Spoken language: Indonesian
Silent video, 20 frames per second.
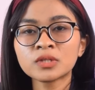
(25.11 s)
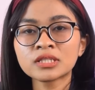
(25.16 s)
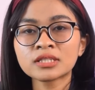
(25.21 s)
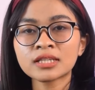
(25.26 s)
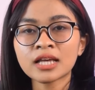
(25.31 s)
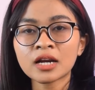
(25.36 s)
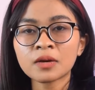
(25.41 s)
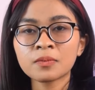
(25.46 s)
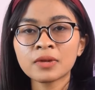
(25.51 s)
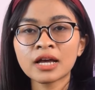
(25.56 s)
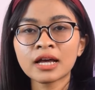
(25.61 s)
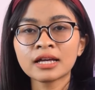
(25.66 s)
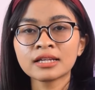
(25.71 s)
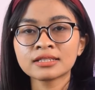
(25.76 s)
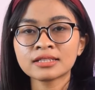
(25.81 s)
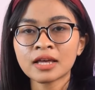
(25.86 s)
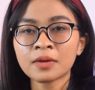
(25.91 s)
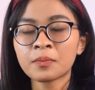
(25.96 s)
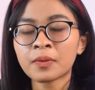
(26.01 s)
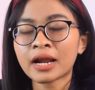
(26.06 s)
Besar
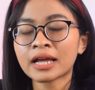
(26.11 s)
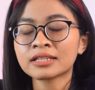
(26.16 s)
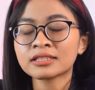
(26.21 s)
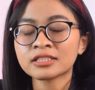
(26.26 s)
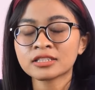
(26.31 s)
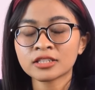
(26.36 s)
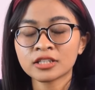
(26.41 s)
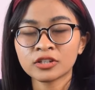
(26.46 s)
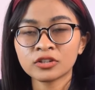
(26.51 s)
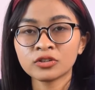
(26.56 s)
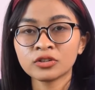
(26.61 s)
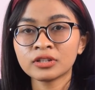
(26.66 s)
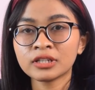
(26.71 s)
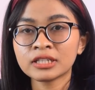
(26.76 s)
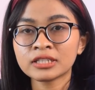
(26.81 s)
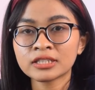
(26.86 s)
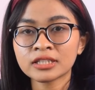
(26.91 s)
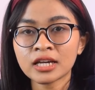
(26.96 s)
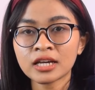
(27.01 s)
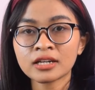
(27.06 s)
Bahasa Perancis
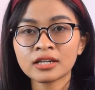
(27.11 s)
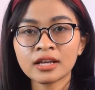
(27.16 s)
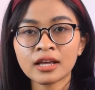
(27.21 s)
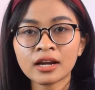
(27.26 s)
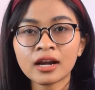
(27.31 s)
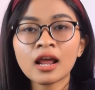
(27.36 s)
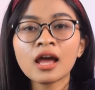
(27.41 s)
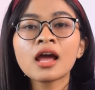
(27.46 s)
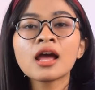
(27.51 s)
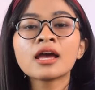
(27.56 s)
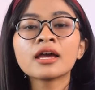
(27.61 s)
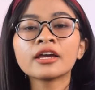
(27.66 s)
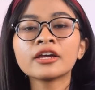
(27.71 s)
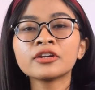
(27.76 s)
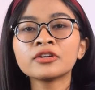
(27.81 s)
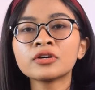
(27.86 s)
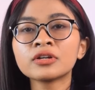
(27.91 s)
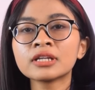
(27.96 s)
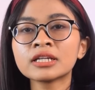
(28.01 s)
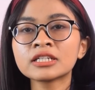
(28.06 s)
Indonesia dan
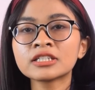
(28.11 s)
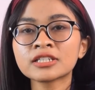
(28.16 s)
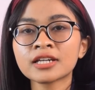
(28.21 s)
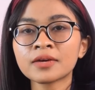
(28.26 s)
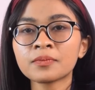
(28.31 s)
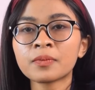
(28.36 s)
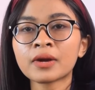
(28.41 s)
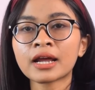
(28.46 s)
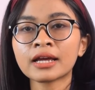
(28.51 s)
Indonesia